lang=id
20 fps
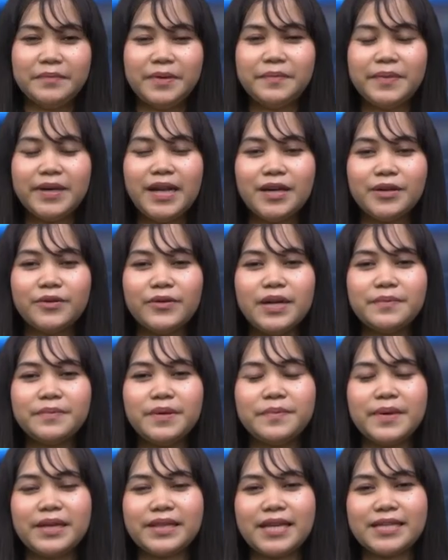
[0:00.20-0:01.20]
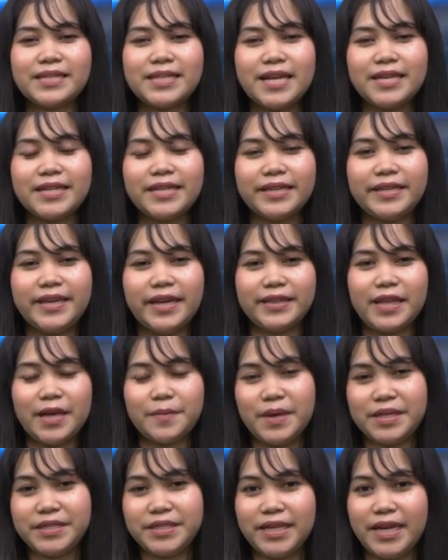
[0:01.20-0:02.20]
Pemberlakuan pembatasan
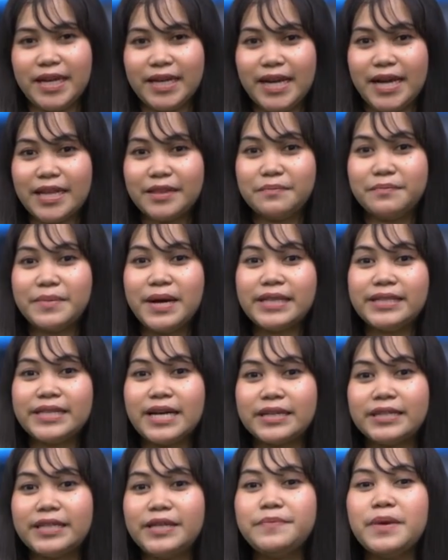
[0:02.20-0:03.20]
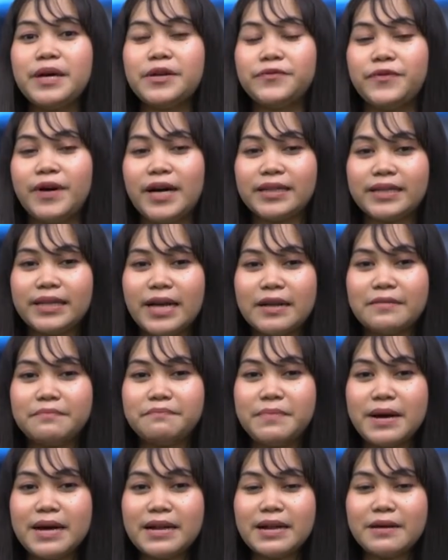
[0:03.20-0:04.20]
kegiatan masyarakat banyak
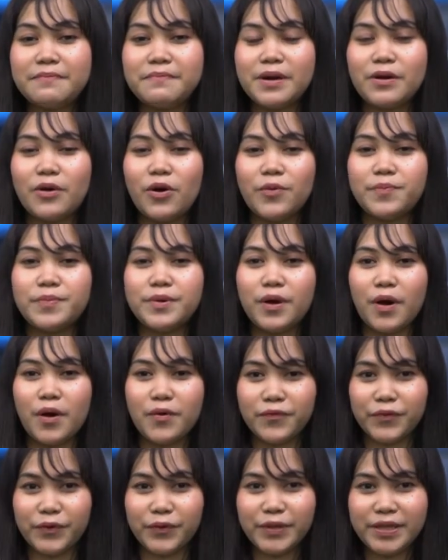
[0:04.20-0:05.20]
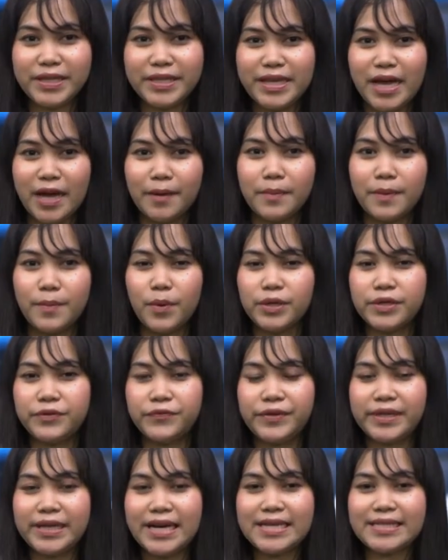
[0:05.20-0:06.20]
dimanfaatkan para penghobi off-road yang
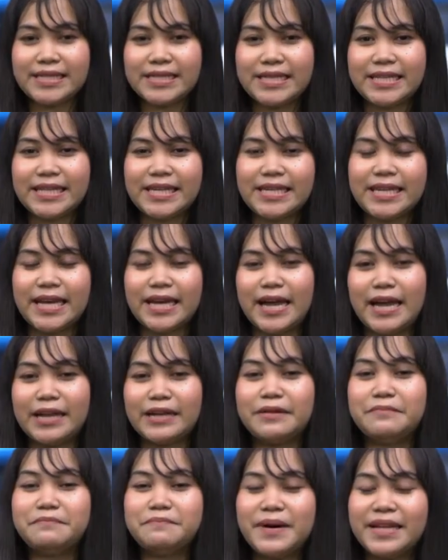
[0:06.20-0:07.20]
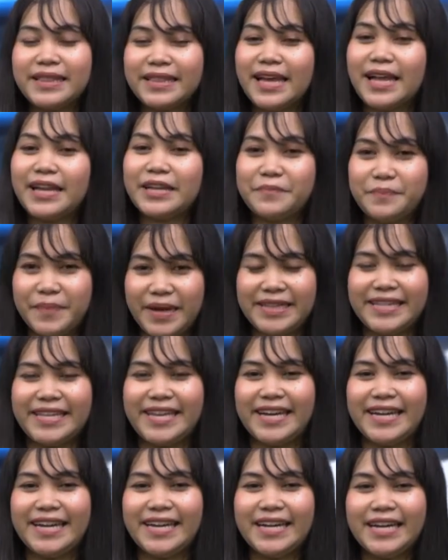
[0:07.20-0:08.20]
memodifikasi kendaraan
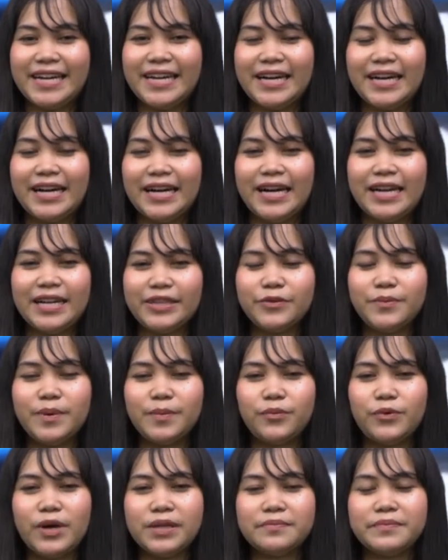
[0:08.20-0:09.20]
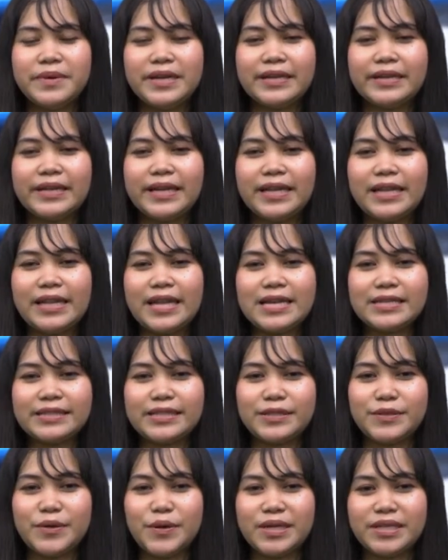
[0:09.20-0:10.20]
4x4-nya. Hal itu membuat bengkel
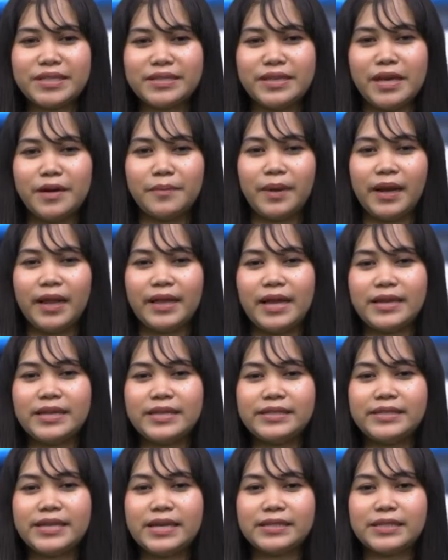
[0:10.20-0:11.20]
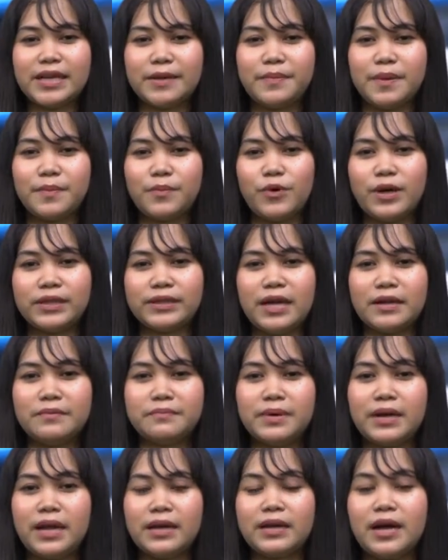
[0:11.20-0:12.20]
aksesoris yang melayani jasa
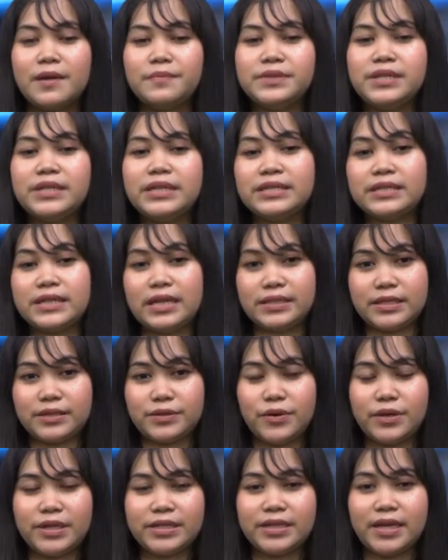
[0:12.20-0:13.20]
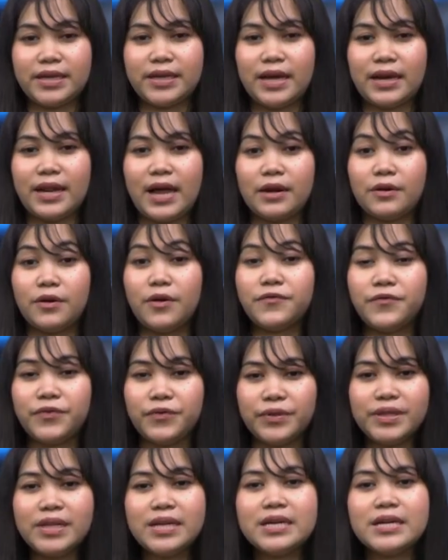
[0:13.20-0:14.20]
pembuatan beragam jenis aksesoris kendaraan
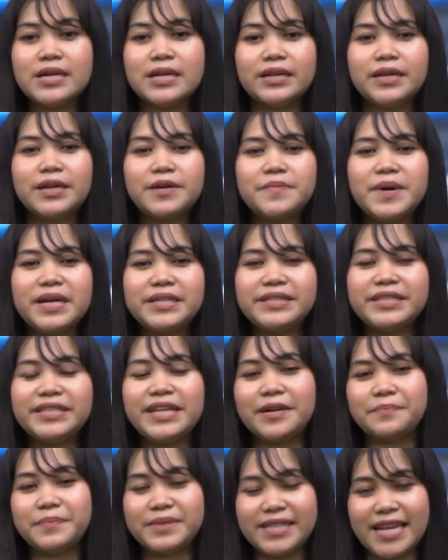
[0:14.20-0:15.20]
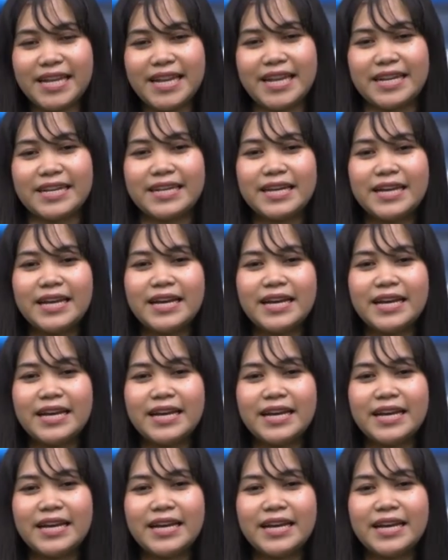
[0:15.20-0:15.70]
off-road kebanjiran pesanan